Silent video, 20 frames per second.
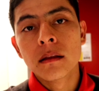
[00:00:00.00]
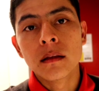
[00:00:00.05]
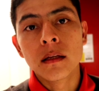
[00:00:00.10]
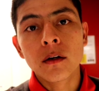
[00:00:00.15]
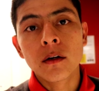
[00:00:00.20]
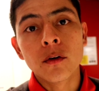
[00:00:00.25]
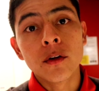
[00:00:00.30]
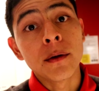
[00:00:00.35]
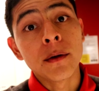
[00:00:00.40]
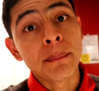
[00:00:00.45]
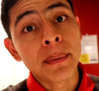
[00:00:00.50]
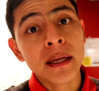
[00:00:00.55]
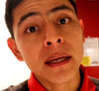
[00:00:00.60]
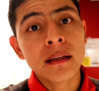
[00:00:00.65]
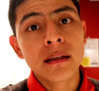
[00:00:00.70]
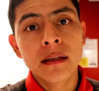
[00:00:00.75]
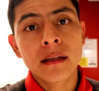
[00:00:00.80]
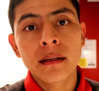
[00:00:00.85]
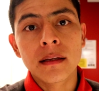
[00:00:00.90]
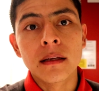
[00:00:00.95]
Digo,
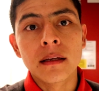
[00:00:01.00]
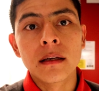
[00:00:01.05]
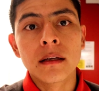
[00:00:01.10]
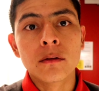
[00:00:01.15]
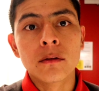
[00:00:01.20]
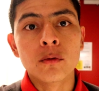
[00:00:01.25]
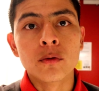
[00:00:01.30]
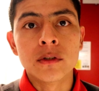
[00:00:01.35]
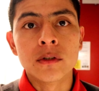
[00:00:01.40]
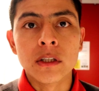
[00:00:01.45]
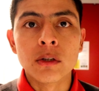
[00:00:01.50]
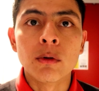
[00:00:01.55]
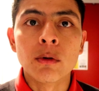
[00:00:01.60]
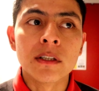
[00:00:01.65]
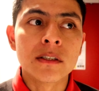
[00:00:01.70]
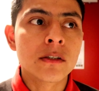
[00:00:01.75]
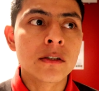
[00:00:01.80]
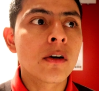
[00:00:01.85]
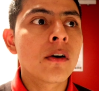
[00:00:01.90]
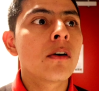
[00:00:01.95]
depende de tu
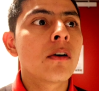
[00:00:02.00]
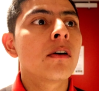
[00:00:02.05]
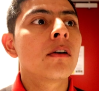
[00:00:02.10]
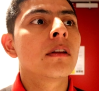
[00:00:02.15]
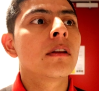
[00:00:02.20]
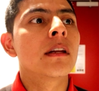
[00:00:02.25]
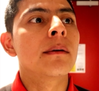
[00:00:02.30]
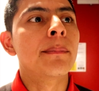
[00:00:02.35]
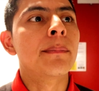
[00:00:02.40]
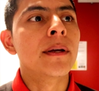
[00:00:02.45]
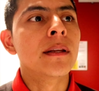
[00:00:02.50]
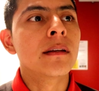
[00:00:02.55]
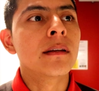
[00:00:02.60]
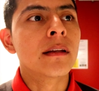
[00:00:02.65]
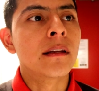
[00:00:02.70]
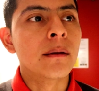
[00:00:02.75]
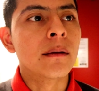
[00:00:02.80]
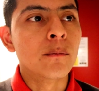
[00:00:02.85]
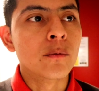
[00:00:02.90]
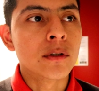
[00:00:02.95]
situación,
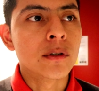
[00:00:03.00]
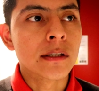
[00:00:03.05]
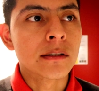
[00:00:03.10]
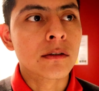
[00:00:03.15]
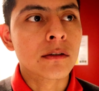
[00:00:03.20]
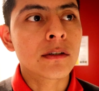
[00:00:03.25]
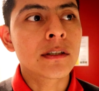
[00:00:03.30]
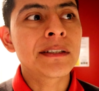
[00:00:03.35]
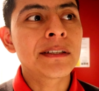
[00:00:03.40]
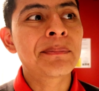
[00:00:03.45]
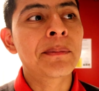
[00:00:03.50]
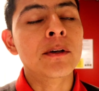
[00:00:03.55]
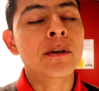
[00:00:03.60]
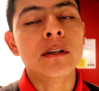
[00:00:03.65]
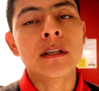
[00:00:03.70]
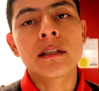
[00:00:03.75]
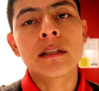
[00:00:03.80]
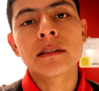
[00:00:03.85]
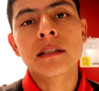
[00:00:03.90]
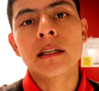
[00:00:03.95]
depende de muchas cosas, pero
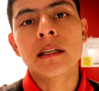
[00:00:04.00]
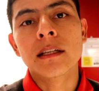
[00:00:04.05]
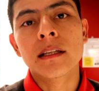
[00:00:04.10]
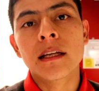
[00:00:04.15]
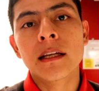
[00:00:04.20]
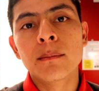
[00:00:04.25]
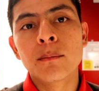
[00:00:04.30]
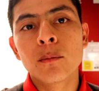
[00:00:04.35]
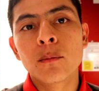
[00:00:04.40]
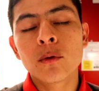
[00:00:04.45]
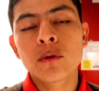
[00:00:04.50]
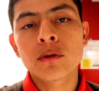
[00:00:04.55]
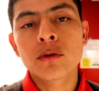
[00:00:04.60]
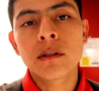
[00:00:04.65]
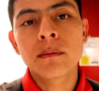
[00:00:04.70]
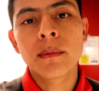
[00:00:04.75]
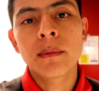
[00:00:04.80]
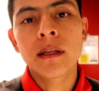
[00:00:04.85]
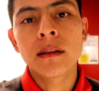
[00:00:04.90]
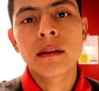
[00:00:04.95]
tienes que tener
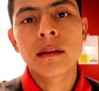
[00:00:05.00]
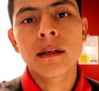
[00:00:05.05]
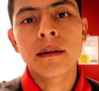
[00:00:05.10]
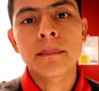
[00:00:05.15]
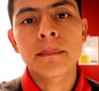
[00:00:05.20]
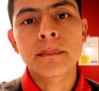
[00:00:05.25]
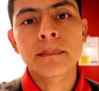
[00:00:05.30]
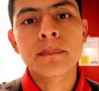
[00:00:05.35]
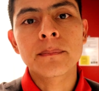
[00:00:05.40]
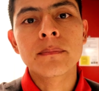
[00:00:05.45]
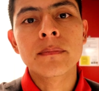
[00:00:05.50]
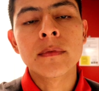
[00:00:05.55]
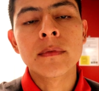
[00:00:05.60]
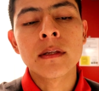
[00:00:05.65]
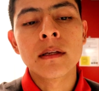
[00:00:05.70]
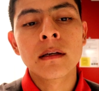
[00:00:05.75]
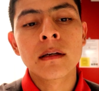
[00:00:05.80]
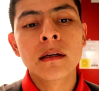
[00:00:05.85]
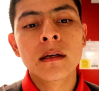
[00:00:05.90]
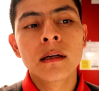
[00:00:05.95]
mucho en mente
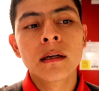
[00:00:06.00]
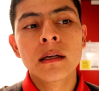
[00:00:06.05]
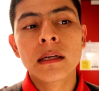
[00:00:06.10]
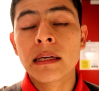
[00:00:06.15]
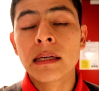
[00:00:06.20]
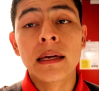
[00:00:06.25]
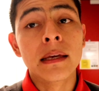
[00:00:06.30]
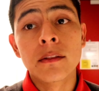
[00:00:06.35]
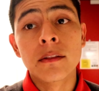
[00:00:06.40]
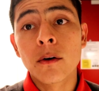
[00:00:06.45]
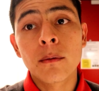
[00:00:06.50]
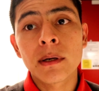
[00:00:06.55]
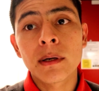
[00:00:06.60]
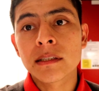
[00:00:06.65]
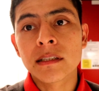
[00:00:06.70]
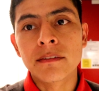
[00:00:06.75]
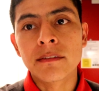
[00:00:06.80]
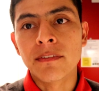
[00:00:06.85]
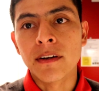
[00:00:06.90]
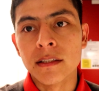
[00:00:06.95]
que no va
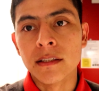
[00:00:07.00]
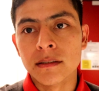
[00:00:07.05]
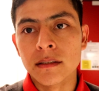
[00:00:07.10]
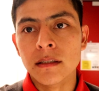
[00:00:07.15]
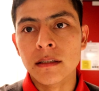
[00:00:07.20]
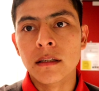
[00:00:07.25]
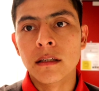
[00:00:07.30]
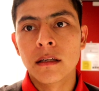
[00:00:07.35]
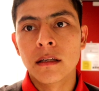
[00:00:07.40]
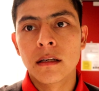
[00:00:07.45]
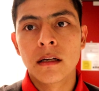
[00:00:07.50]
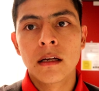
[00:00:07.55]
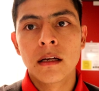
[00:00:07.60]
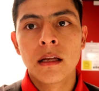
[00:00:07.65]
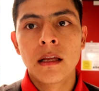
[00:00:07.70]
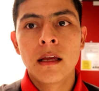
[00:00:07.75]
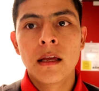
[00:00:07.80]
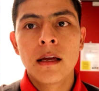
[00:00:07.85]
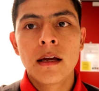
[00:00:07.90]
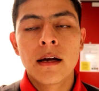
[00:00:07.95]
a ser fácil.
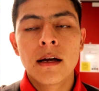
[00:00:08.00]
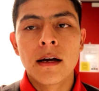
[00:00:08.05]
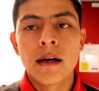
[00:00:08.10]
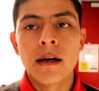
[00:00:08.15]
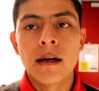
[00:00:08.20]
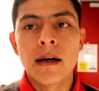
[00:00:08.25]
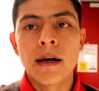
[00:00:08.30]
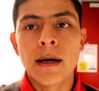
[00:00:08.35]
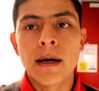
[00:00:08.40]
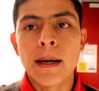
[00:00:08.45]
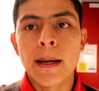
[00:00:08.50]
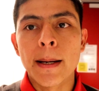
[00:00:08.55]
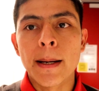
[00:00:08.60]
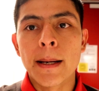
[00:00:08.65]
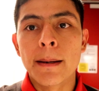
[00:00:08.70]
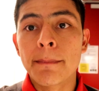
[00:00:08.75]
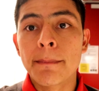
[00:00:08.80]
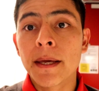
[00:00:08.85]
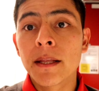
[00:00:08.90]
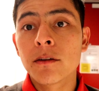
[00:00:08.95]

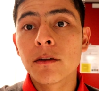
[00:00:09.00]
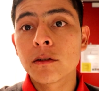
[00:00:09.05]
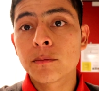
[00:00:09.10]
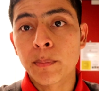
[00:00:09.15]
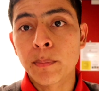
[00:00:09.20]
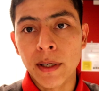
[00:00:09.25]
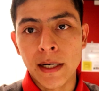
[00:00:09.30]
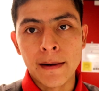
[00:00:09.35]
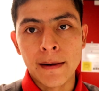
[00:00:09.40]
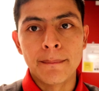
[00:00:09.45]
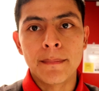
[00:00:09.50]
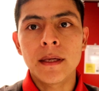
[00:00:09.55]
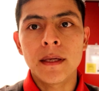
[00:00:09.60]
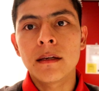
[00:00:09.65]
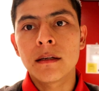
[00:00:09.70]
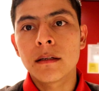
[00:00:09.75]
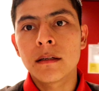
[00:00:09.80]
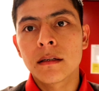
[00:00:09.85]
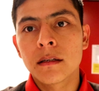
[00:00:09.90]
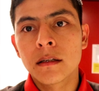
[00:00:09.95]
Ah, al menos para
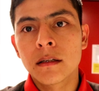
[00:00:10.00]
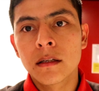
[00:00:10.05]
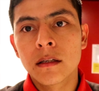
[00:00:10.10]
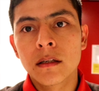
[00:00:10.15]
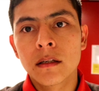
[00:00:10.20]
mí,